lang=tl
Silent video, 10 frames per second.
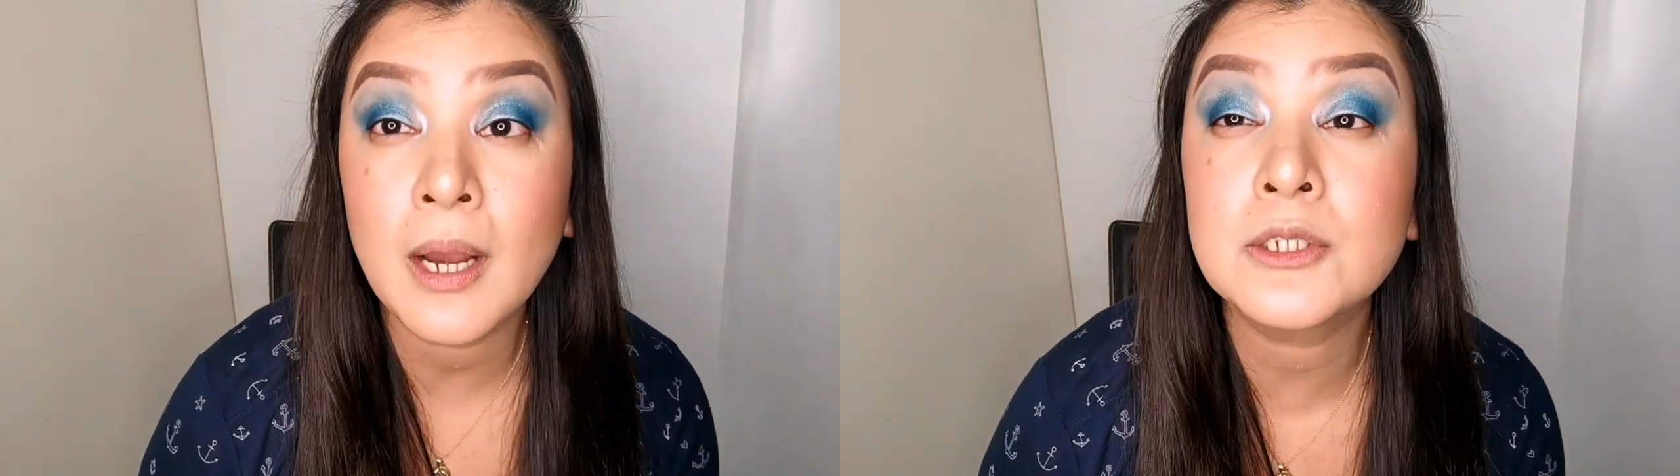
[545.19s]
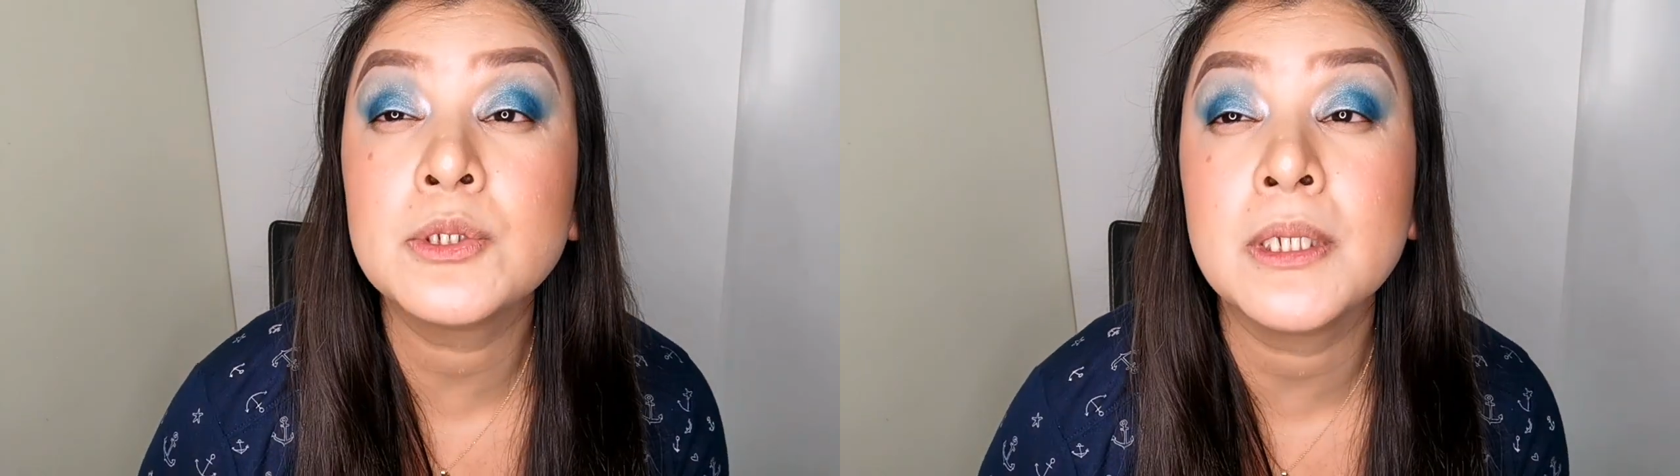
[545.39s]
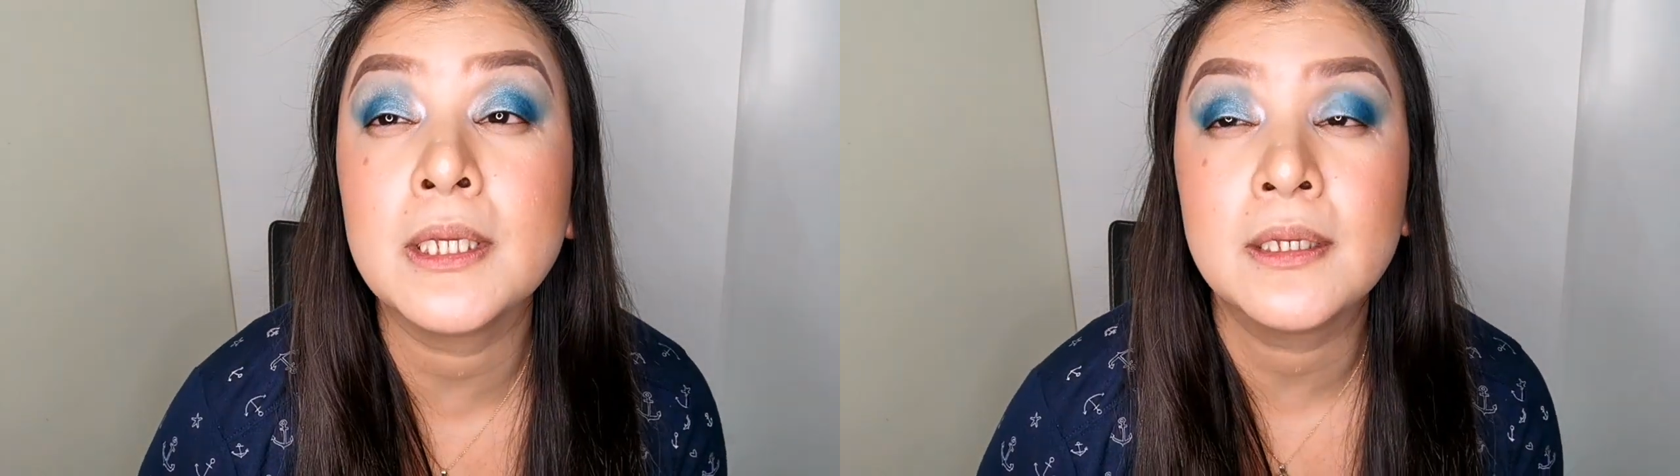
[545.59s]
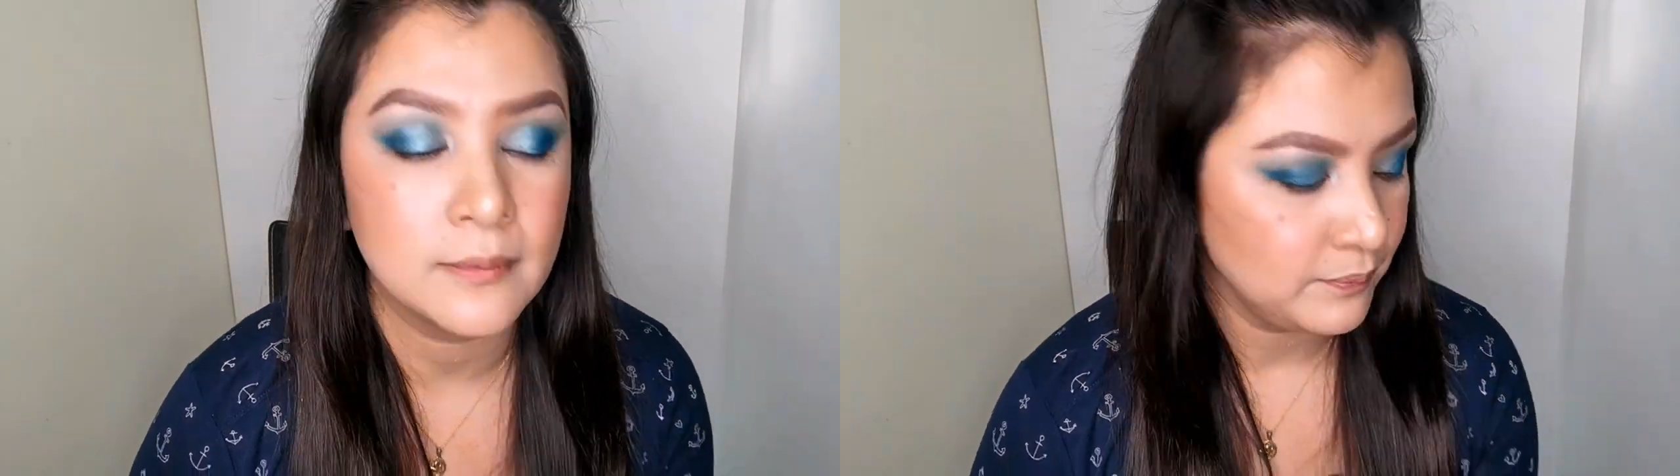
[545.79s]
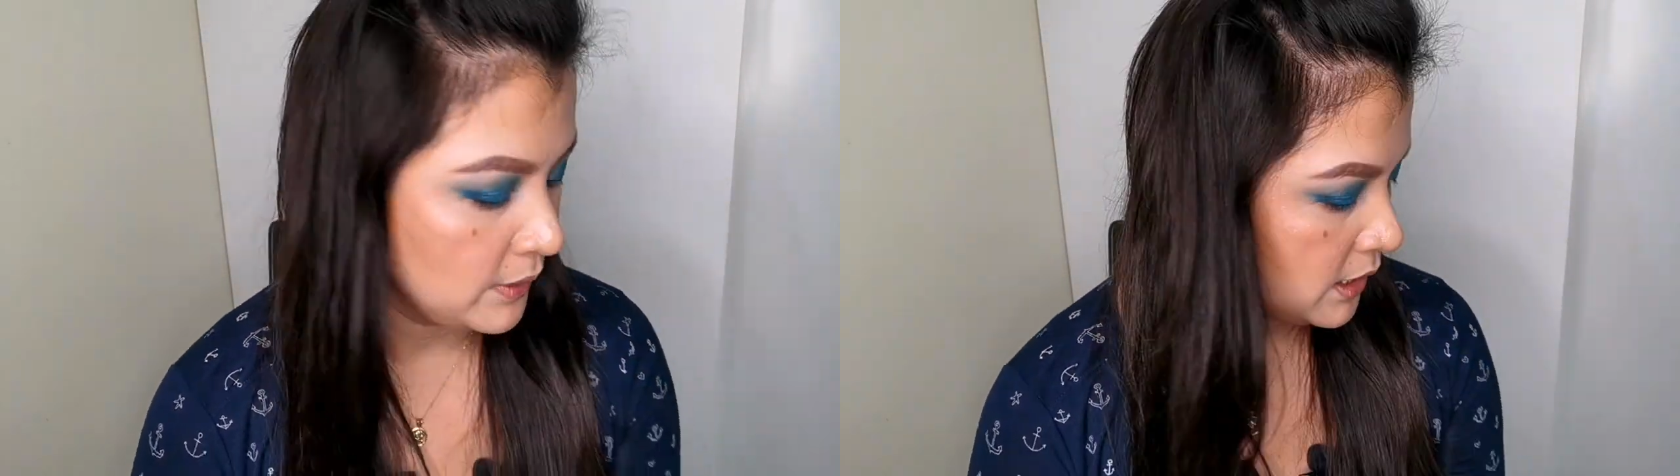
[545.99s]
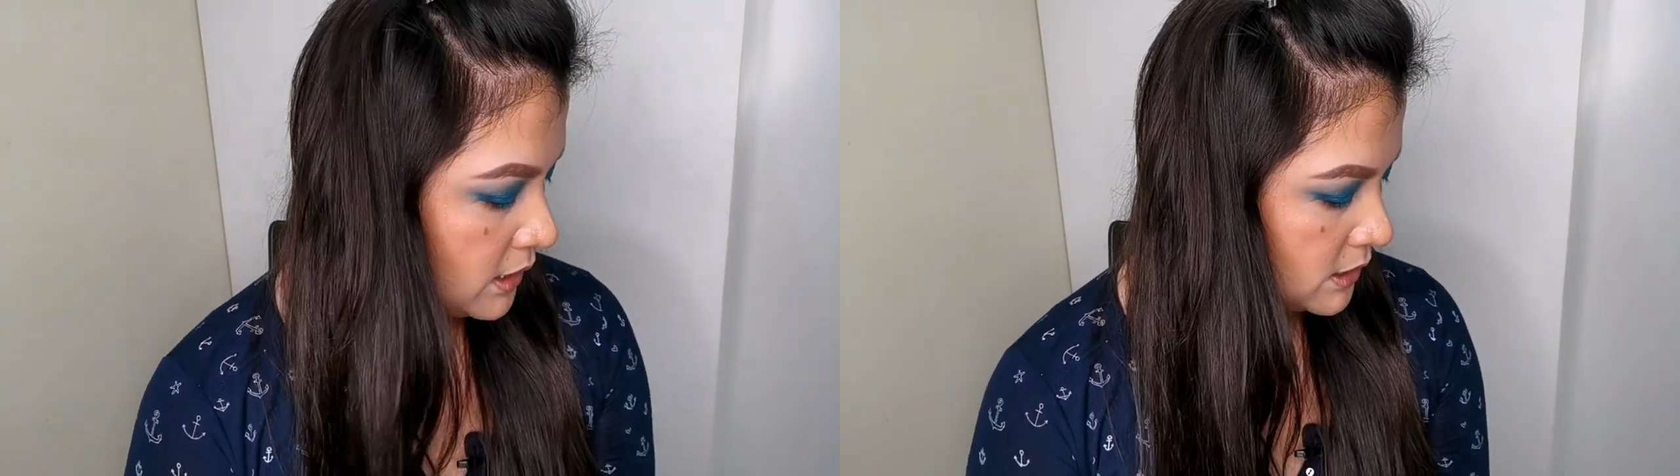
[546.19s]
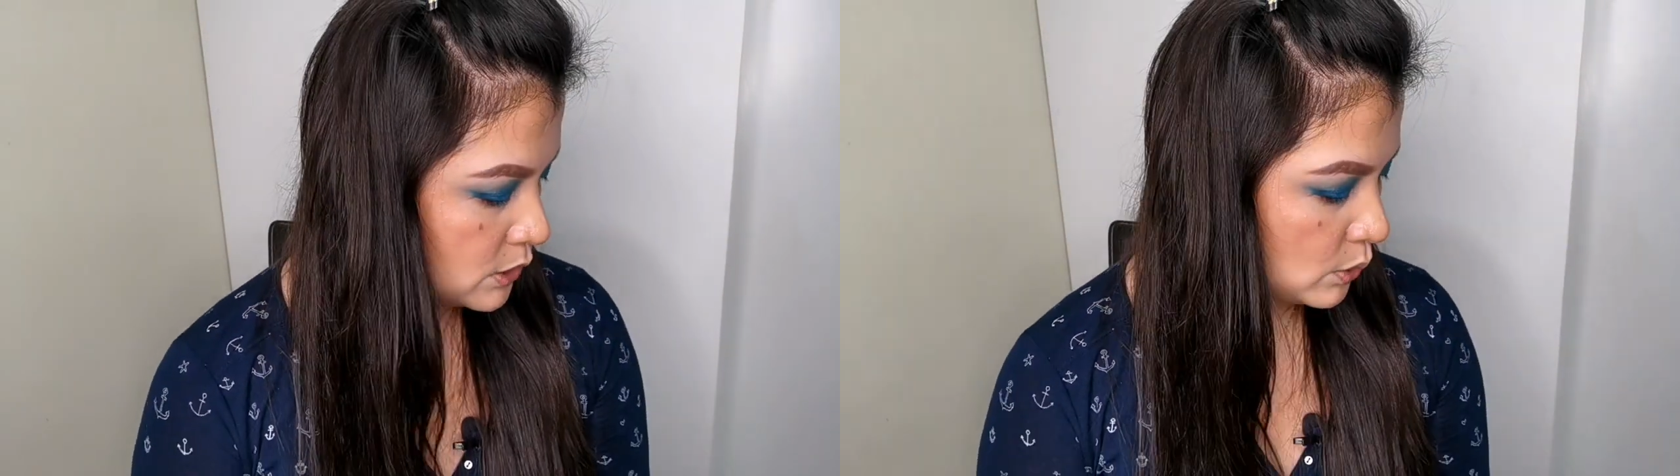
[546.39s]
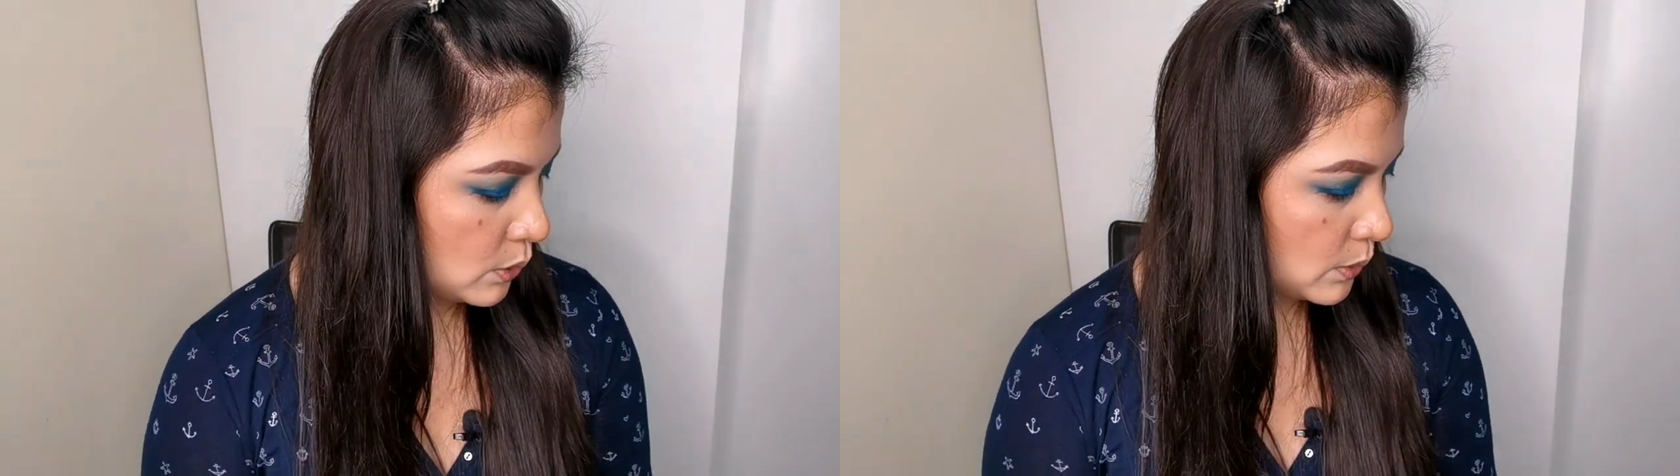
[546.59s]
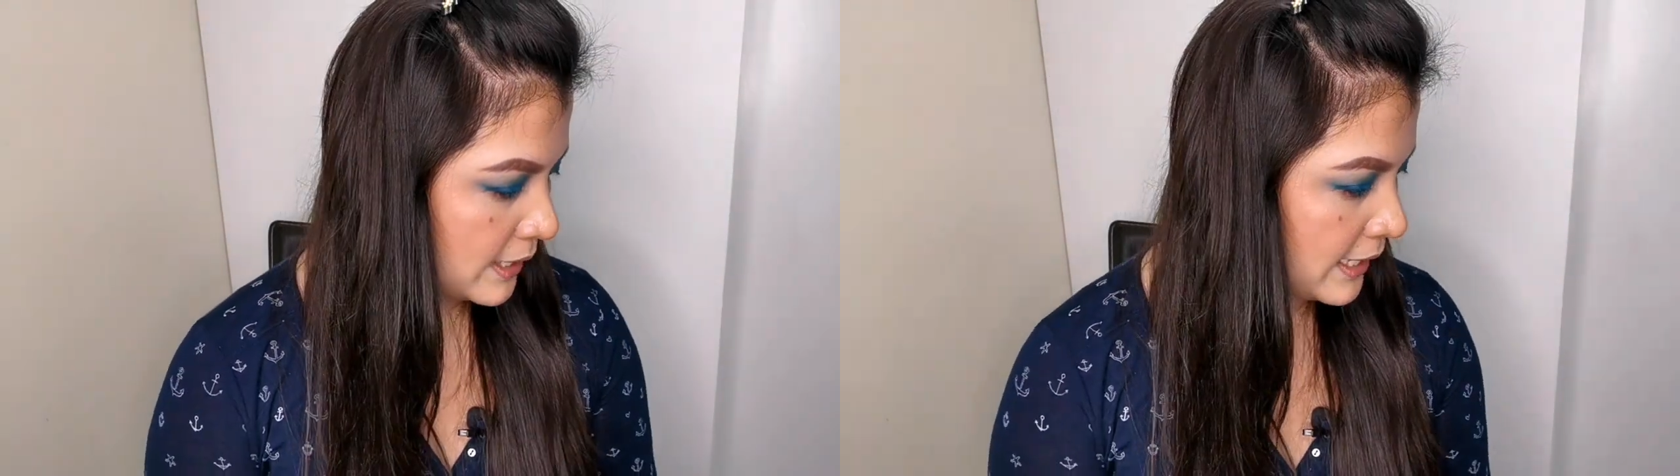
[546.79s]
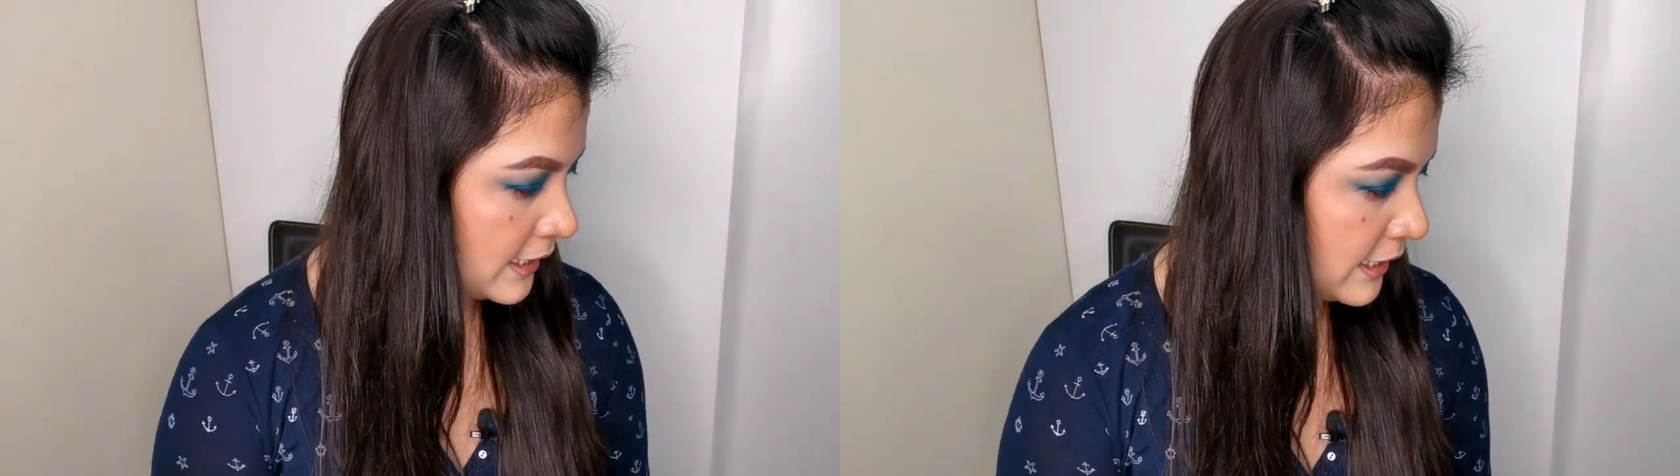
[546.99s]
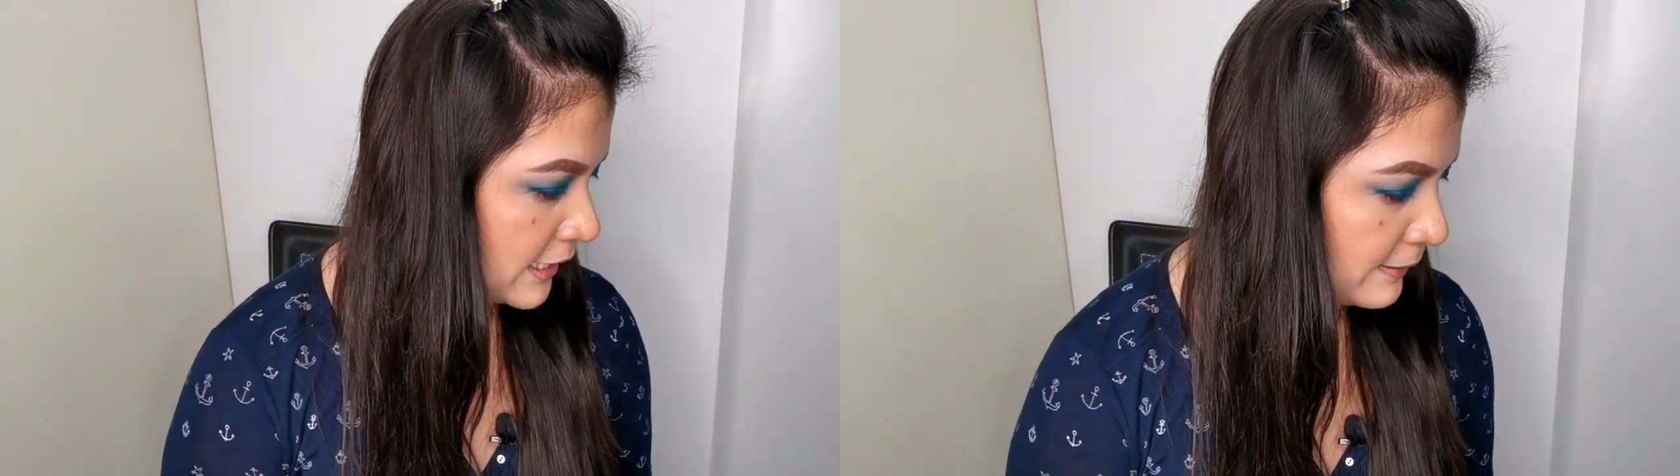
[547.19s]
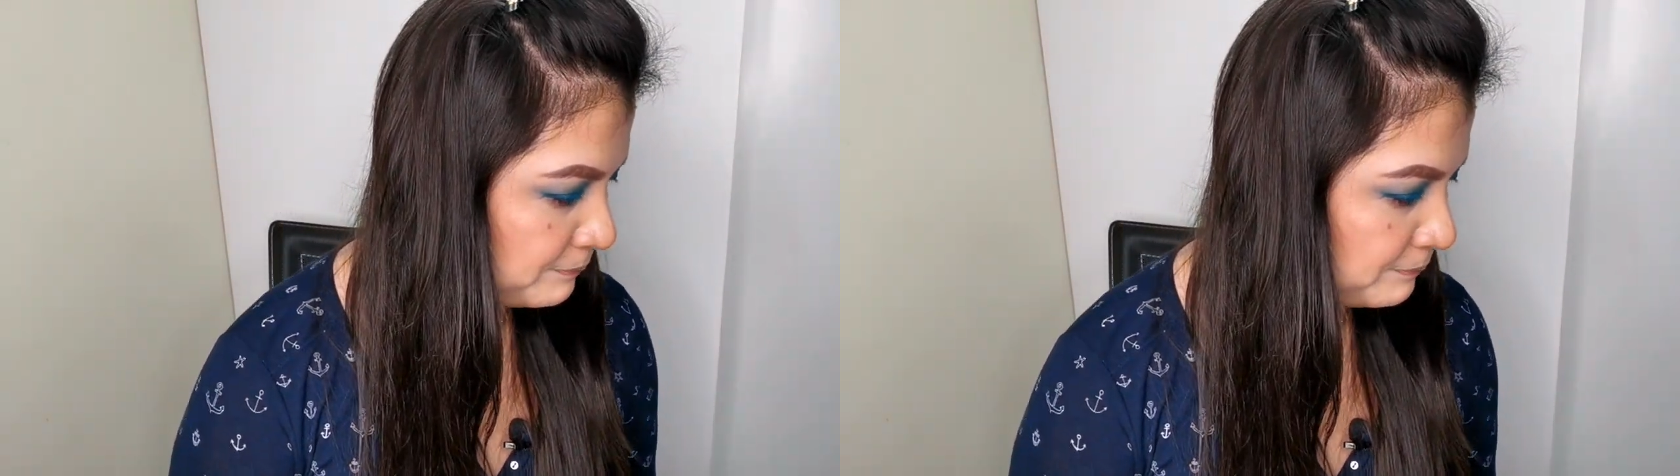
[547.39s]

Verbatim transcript: actually. So, carry na